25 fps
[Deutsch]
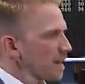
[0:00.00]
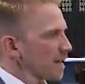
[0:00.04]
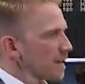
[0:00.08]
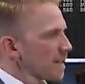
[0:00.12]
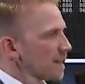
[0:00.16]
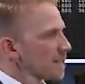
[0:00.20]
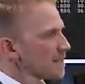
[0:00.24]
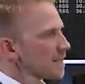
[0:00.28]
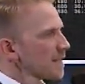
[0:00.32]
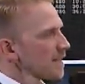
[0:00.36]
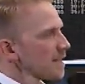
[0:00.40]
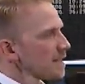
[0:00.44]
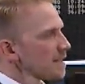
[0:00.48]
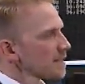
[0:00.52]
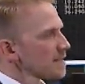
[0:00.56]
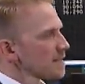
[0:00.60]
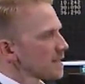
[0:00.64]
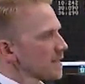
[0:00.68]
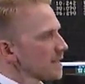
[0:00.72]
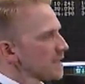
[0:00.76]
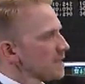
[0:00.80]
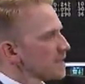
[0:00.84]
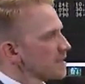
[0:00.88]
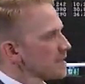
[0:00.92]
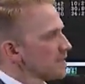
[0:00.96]
Ich denke,
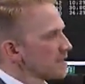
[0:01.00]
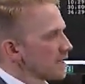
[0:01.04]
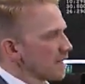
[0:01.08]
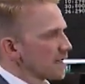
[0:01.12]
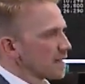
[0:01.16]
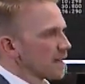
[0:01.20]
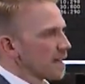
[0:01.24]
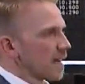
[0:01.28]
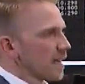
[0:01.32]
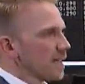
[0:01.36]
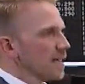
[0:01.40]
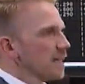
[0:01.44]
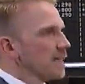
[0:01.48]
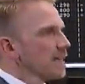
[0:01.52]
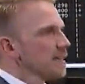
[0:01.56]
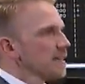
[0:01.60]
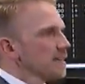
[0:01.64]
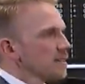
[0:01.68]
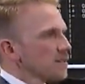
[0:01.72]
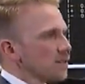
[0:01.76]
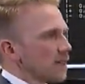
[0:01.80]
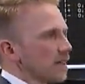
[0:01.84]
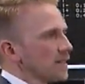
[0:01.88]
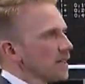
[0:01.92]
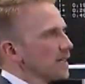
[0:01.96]
das richtet sich an
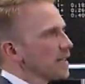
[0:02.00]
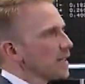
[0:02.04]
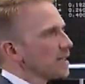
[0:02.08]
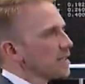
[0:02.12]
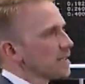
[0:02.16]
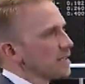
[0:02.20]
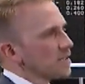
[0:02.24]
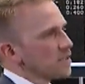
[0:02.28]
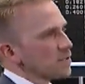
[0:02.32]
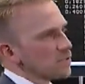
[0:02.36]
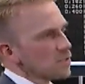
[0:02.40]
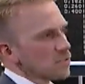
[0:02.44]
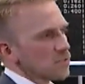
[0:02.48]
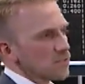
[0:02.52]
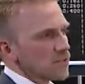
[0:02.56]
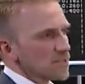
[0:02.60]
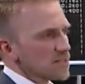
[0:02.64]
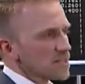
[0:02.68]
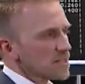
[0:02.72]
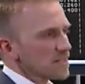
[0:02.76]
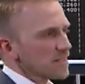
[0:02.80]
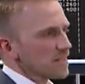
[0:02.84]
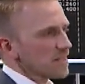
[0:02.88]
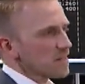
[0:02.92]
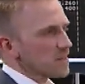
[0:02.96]
Anlegerinnen und Anleger, die eine
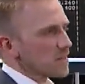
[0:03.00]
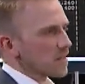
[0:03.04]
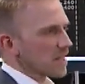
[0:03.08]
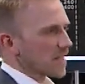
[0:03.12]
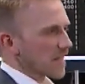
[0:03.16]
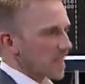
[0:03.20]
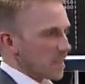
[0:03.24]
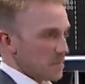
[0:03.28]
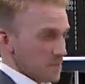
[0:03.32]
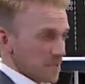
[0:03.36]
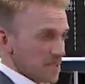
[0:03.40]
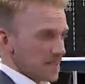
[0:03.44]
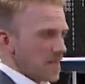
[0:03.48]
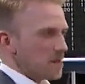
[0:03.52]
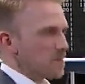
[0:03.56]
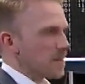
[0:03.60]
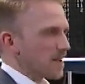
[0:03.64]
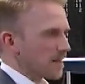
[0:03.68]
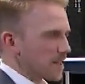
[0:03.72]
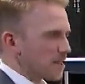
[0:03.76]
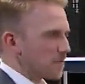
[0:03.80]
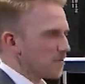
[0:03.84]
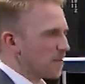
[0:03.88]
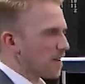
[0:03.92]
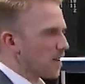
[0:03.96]
gewisse
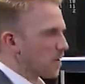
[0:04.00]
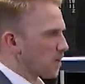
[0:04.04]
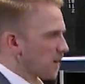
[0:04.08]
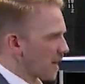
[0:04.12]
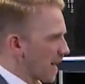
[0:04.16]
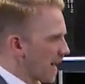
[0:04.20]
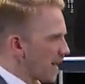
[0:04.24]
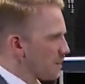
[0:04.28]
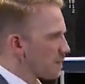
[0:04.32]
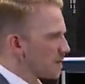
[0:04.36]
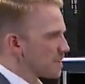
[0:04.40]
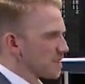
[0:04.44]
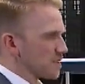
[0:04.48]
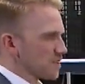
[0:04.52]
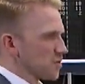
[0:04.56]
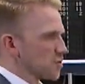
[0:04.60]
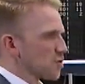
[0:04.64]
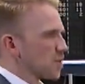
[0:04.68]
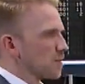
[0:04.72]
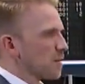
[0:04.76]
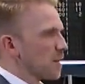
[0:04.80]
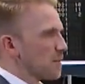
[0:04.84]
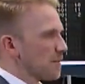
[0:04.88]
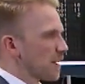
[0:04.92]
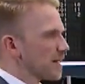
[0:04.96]
Kapitalmarkterfahrung haben, also die
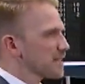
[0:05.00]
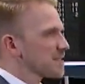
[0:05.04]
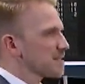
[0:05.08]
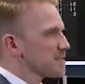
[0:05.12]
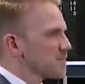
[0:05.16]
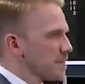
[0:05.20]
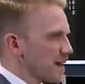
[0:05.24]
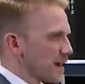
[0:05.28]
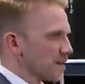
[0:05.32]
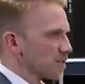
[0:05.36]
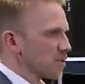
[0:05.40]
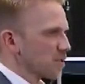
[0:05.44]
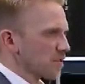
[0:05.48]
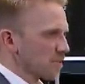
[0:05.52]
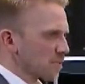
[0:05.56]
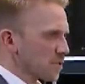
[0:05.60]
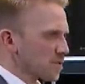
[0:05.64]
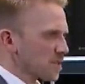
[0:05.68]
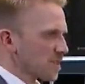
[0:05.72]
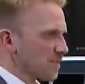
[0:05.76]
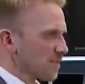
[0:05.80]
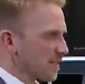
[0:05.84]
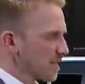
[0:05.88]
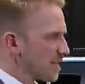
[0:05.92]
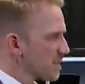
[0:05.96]
schon mal am Aktienmarkt irgendwie
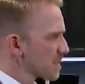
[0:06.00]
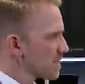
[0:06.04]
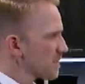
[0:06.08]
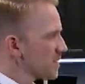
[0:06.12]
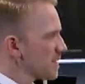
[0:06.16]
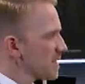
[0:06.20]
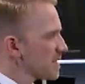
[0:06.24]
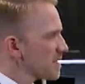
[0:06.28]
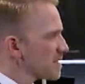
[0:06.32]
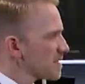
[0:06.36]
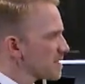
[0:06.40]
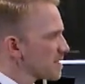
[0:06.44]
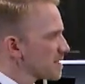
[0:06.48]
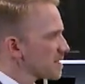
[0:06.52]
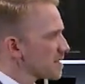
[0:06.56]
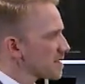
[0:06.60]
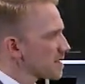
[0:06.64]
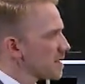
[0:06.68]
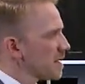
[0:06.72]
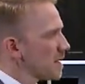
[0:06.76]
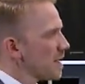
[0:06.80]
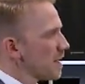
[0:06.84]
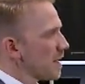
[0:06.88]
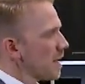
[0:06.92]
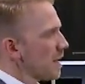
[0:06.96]
unterwegs gewesen
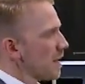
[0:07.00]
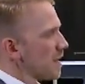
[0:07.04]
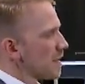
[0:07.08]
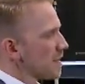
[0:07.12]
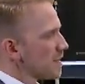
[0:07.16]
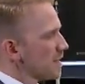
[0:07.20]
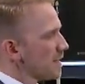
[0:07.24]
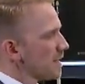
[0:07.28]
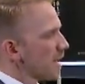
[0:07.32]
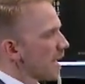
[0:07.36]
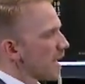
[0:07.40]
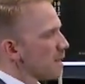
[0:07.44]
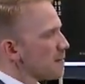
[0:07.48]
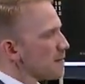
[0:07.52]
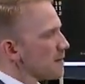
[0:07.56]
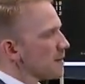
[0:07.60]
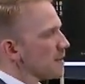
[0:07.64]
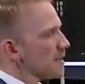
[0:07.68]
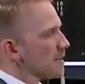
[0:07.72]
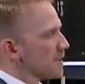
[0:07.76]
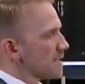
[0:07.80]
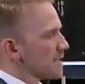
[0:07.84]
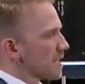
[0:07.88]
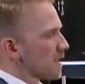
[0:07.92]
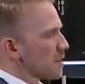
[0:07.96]
sind, die
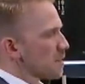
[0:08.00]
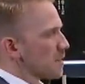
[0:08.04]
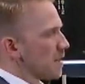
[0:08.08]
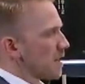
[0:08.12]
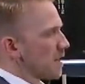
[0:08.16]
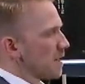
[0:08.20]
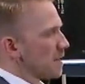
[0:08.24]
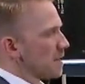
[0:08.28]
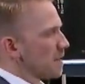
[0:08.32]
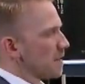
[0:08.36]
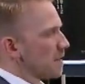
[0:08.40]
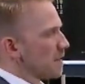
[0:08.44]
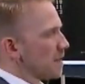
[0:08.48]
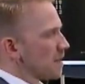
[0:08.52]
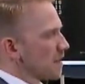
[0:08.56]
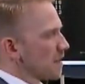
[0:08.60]
aber, ich sag mal,